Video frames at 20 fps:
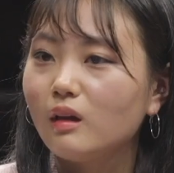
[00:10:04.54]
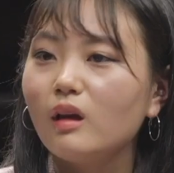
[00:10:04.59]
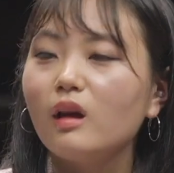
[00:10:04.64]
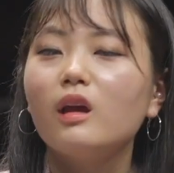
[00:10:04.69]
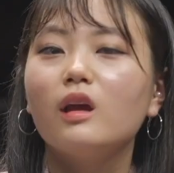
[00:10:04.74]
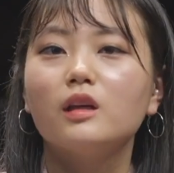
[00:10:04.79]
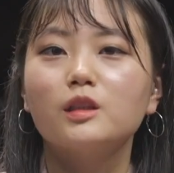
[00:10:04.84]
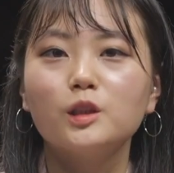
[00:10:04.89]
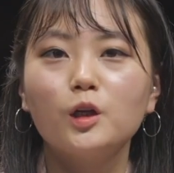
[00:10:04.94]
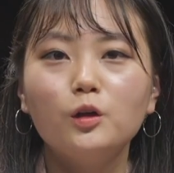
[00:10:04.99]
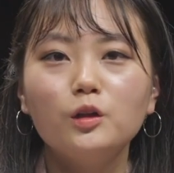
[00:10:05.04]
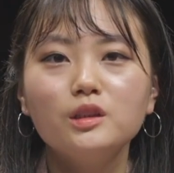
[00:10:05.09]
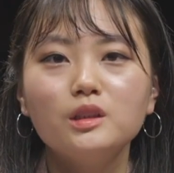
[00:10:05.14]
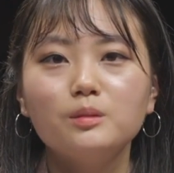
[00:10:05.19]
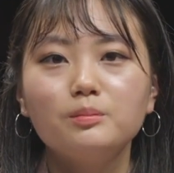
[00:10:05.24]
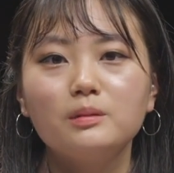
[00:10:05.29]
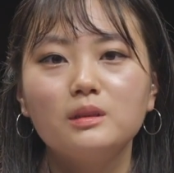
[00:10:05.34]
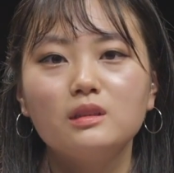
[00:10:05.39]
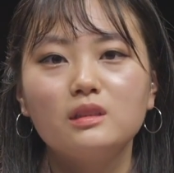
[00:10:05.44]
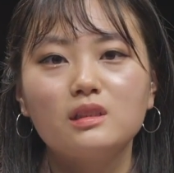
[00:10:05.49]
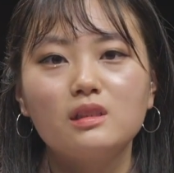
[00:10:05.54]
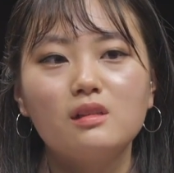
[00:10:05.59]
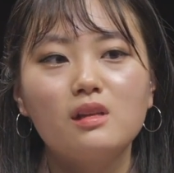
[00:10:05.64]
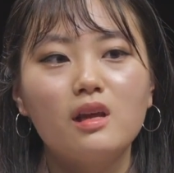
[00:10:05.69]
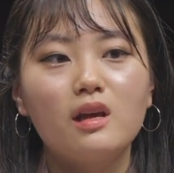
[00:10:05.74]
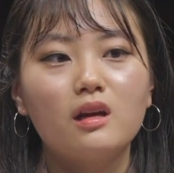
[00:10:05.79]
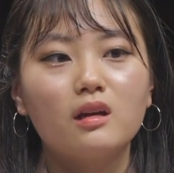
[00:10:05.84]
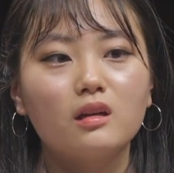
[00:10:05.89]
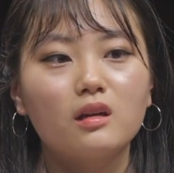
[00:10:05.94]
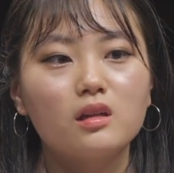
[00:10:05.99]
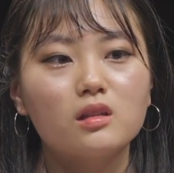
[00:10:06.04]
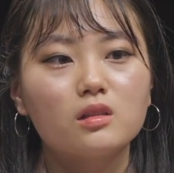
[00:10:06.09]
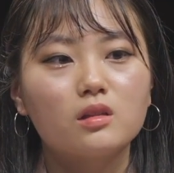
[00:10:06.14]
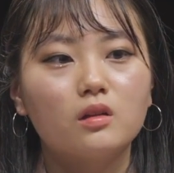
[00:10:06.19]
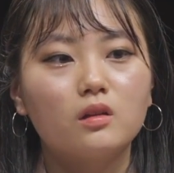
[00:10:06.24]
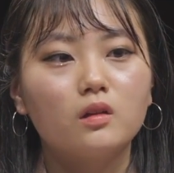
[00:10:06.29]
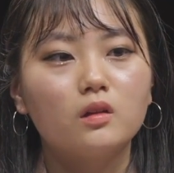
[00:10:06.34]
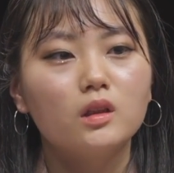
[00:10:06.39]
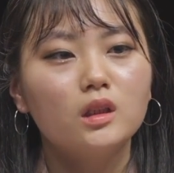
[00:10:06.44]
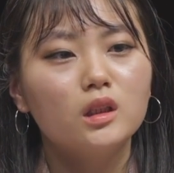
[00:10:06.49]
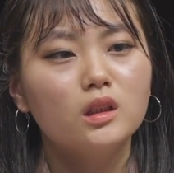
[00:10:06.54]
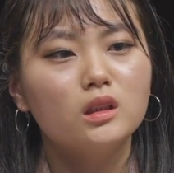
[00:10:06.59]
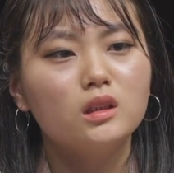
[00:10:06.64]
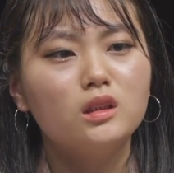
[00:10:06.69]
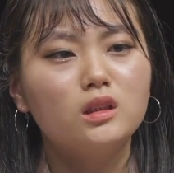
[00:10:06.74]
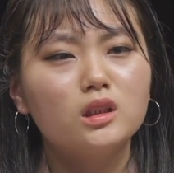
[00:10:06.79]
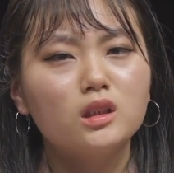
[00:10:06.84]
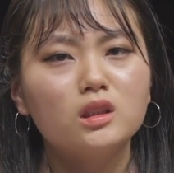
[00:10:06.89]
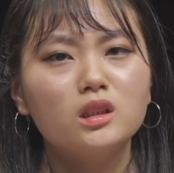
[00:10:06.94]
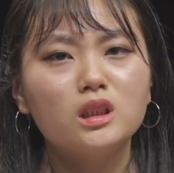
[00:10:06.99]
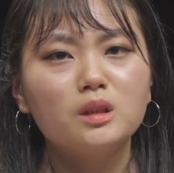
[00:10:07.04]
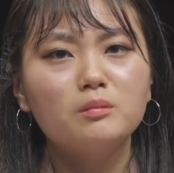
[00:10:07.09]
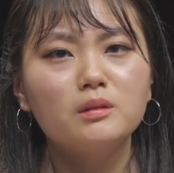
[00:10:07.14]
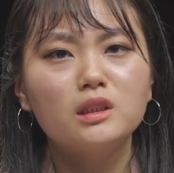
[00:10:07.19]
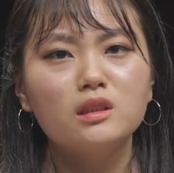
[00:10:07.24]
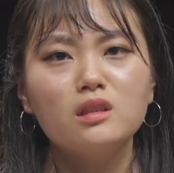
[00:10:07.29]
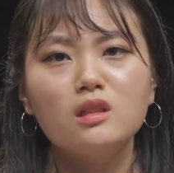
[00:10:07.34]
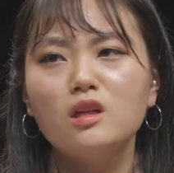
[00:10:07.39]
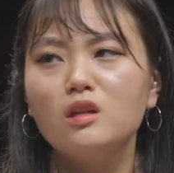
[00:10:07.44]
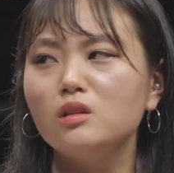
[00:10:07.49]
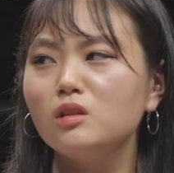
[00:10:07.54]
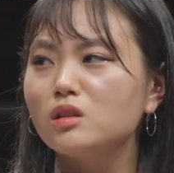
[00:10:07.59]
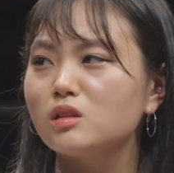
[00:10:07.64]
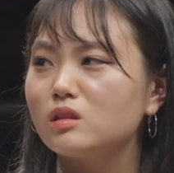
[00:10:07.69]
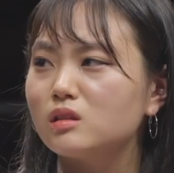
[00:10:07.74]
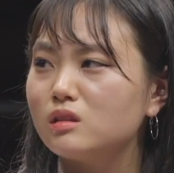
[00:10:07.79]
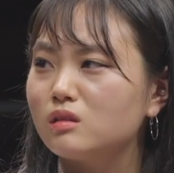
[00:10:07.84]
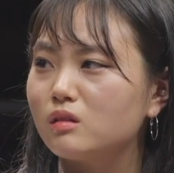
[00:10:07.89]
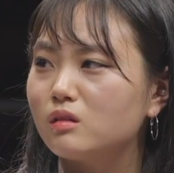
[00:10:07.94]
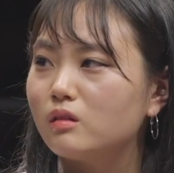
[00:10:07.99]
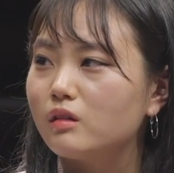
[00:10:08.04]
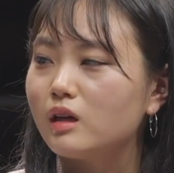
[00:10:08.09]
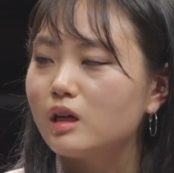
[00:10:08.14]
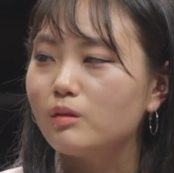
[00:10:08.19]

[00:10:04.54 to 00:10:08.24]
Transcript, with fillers: 네, 서울 스프링 실내악에서 2017년이었을 거야.